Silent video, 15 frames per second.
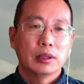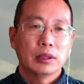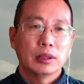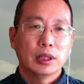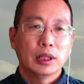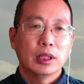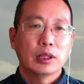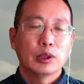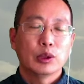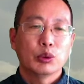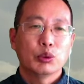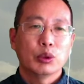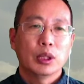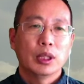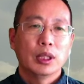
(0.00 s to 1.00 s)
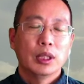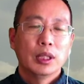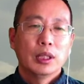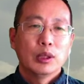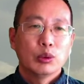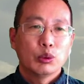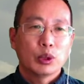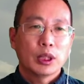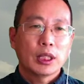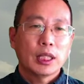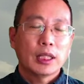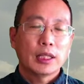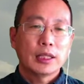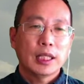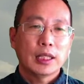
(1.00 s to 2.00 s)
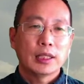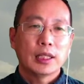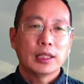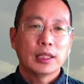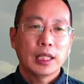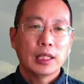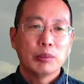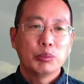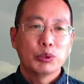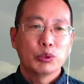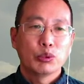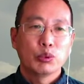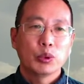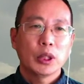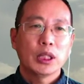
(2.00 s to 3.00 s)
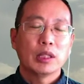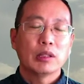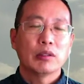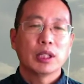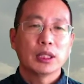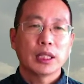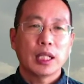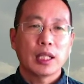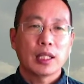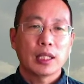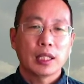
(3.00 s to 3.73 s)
只能是说，如果在他家里的电力不足的情况下，